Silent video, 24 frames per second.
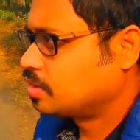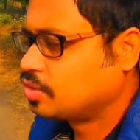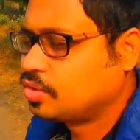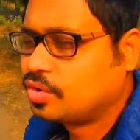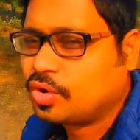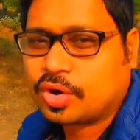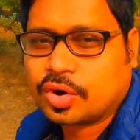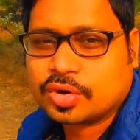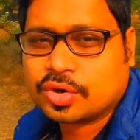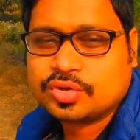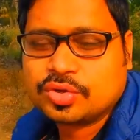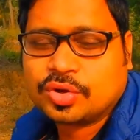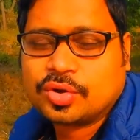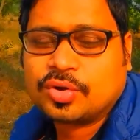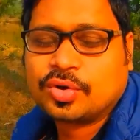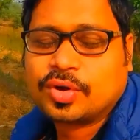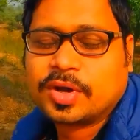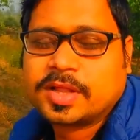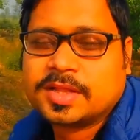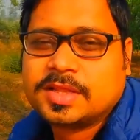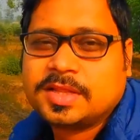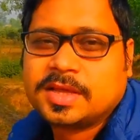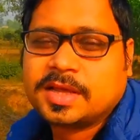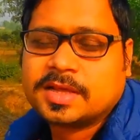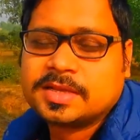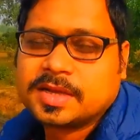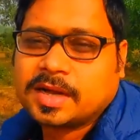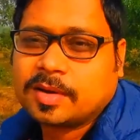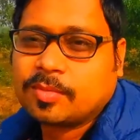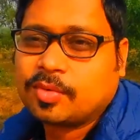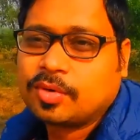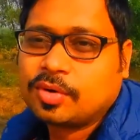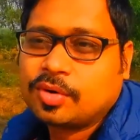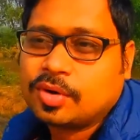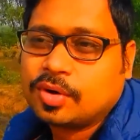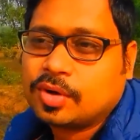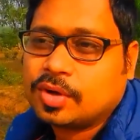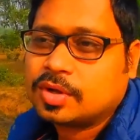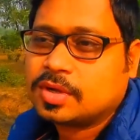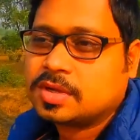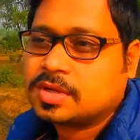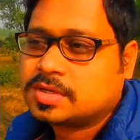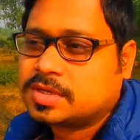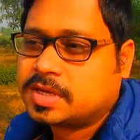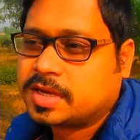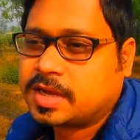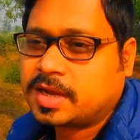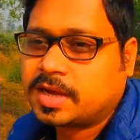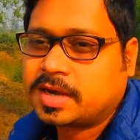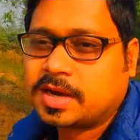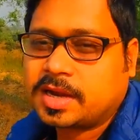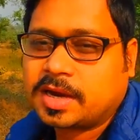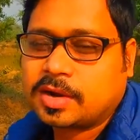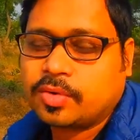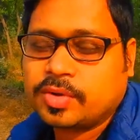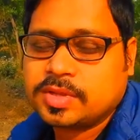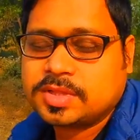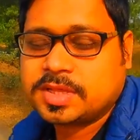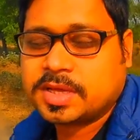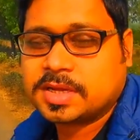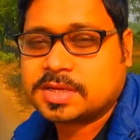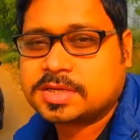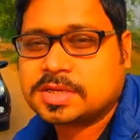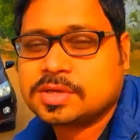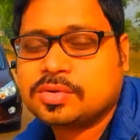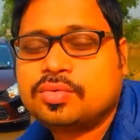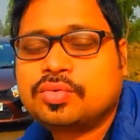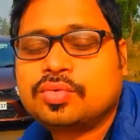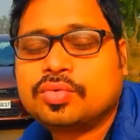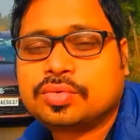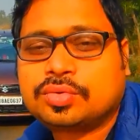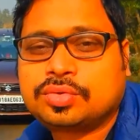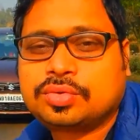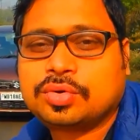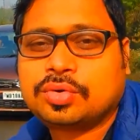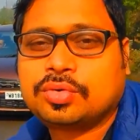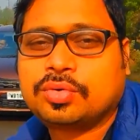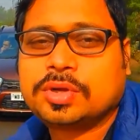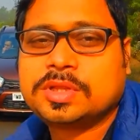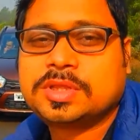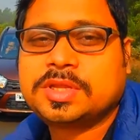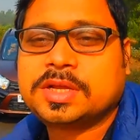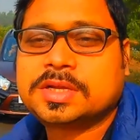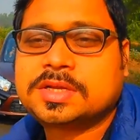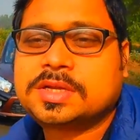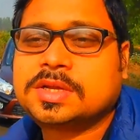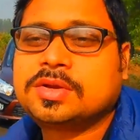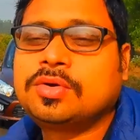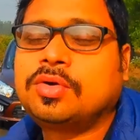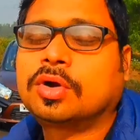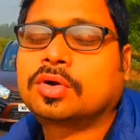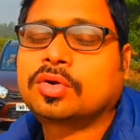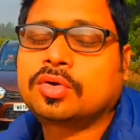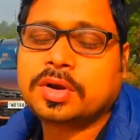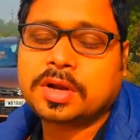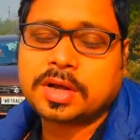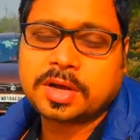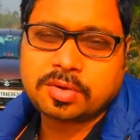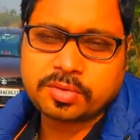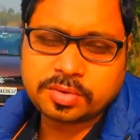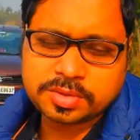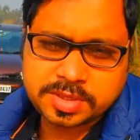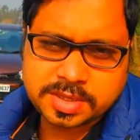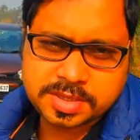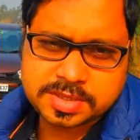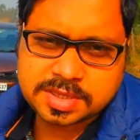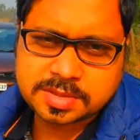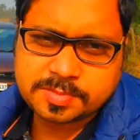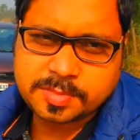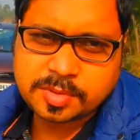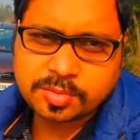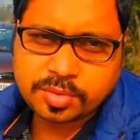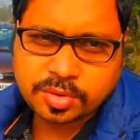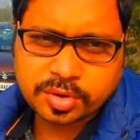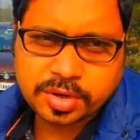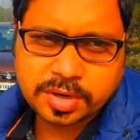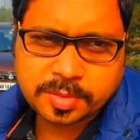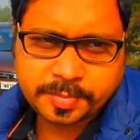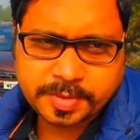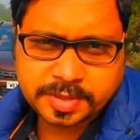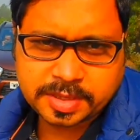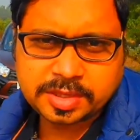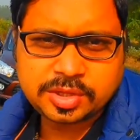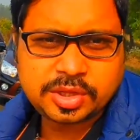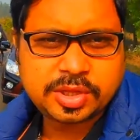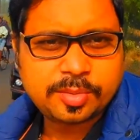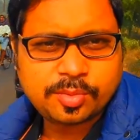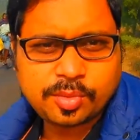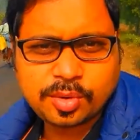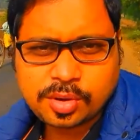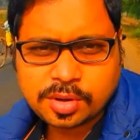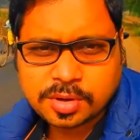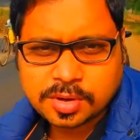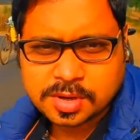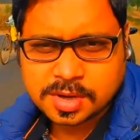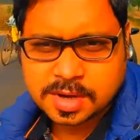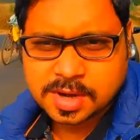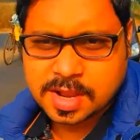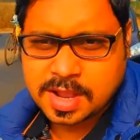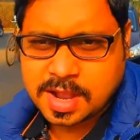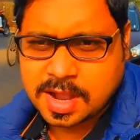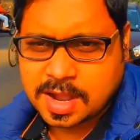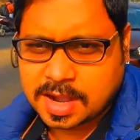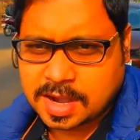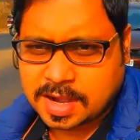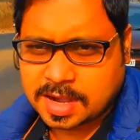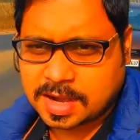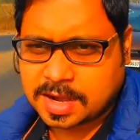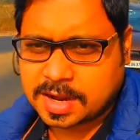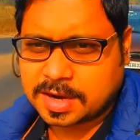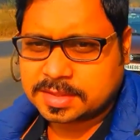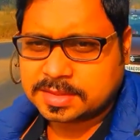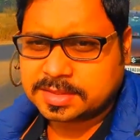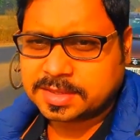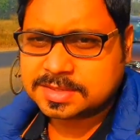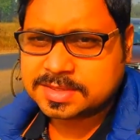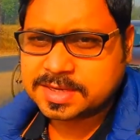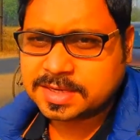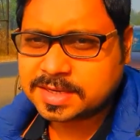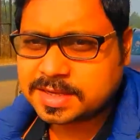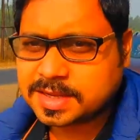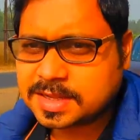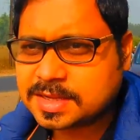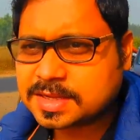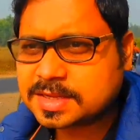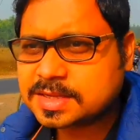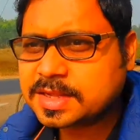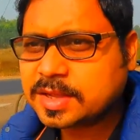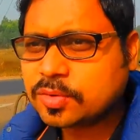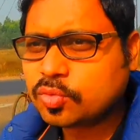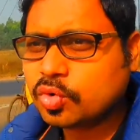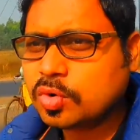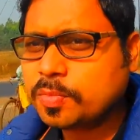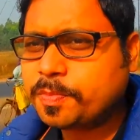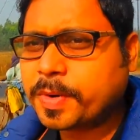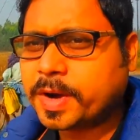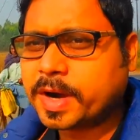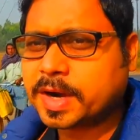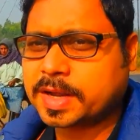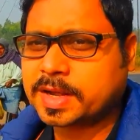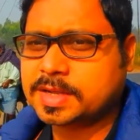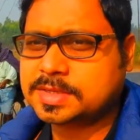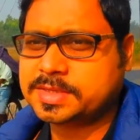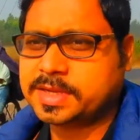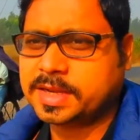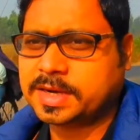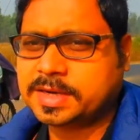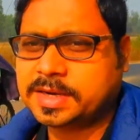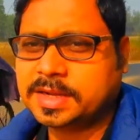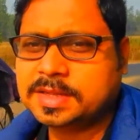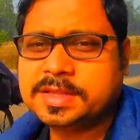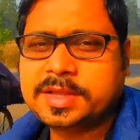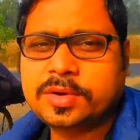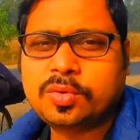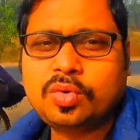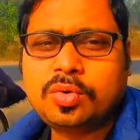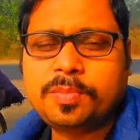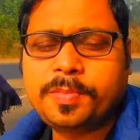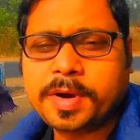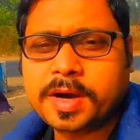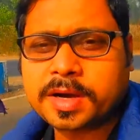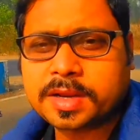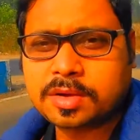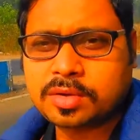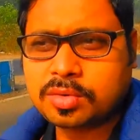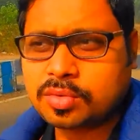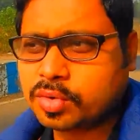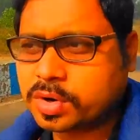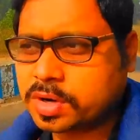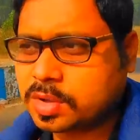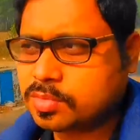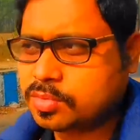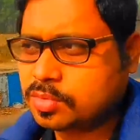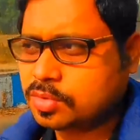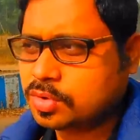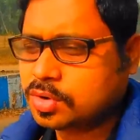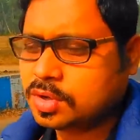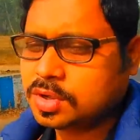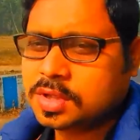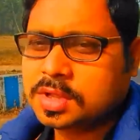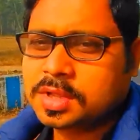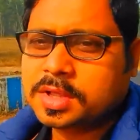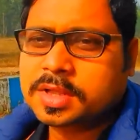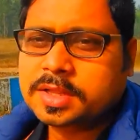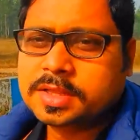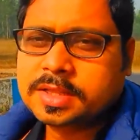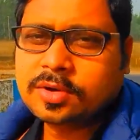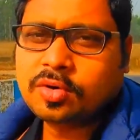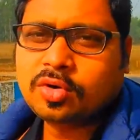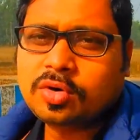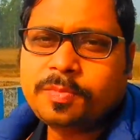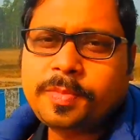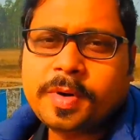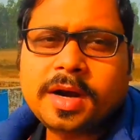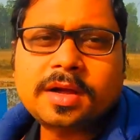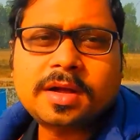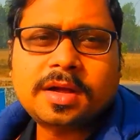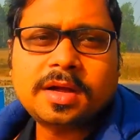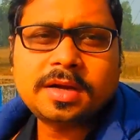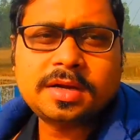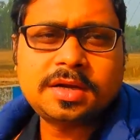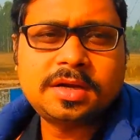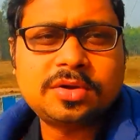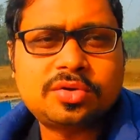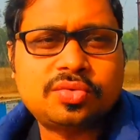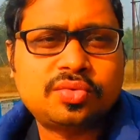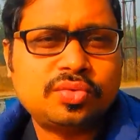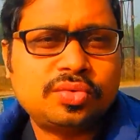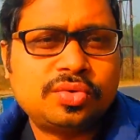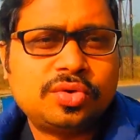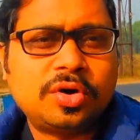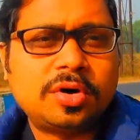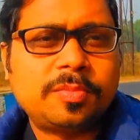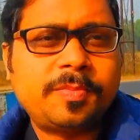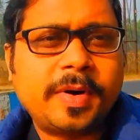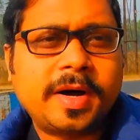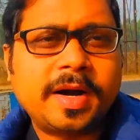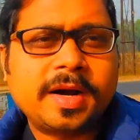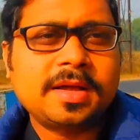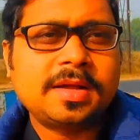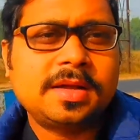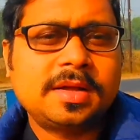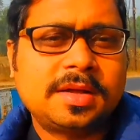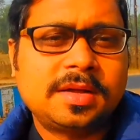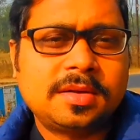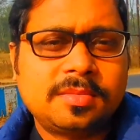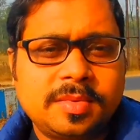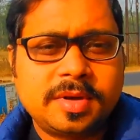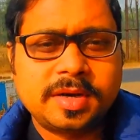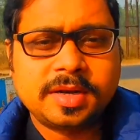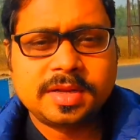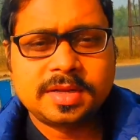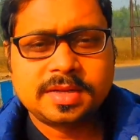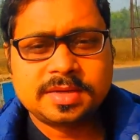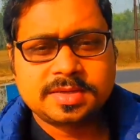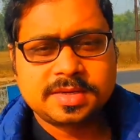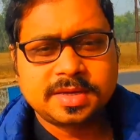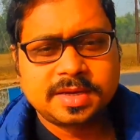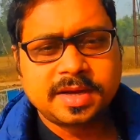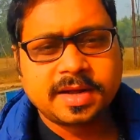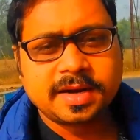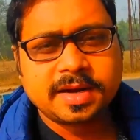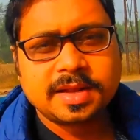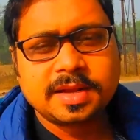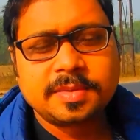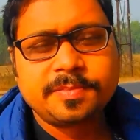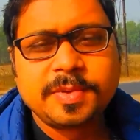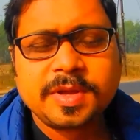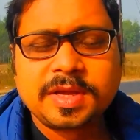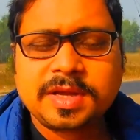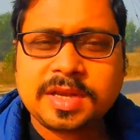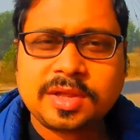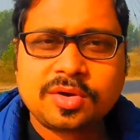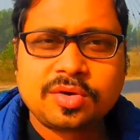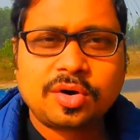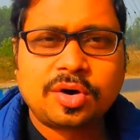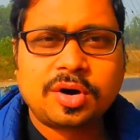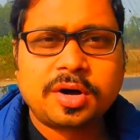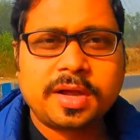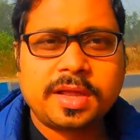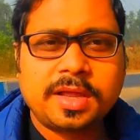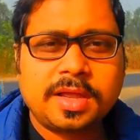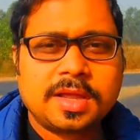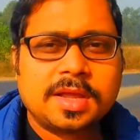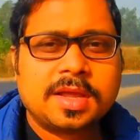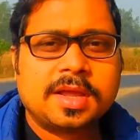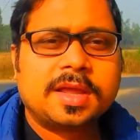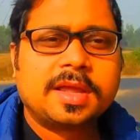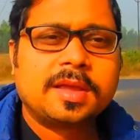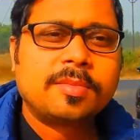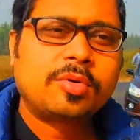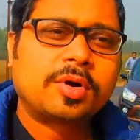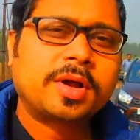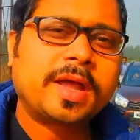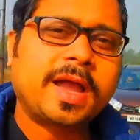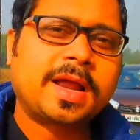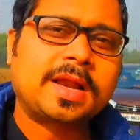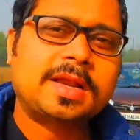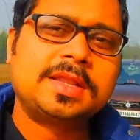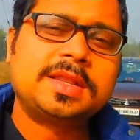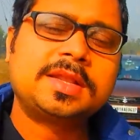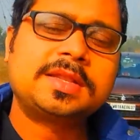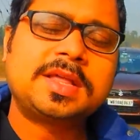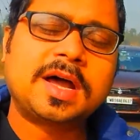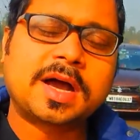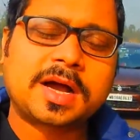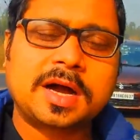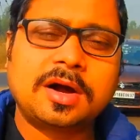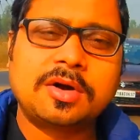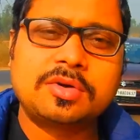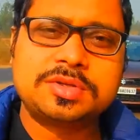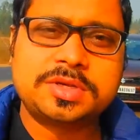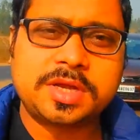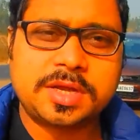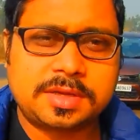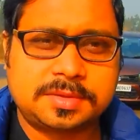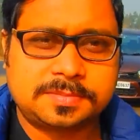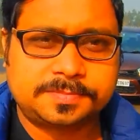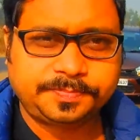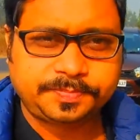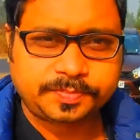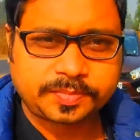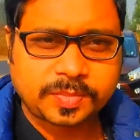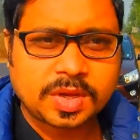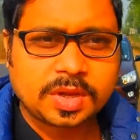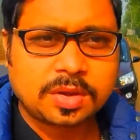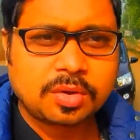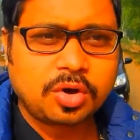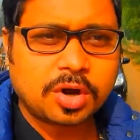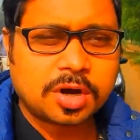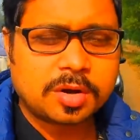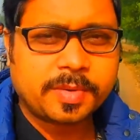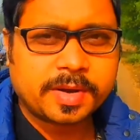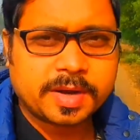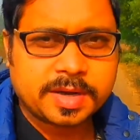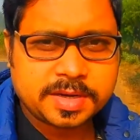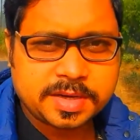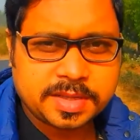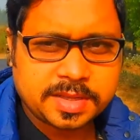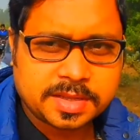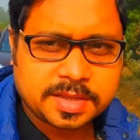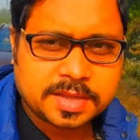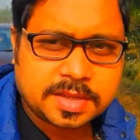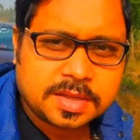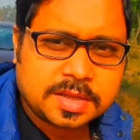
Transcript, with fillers: গড় জঙ্গলের দিকে যাব সেখানকার ঐতিহাসিক গুরুত্ব ঐতিহাসিক ঘটনা ঐতিহাসিক বিবরণ আপনাদের দেবো আর তার সাথে সাথে দেউল পার্ক আছে একটা দেউল পার্কেও ঘোরাবো দেউল পার্ক একটি সুন্দর পার্ক মানে সেখানে পিকনিকও হয় এবং একদিন থাকাও যায় ঘর ভাড়া নিয়ে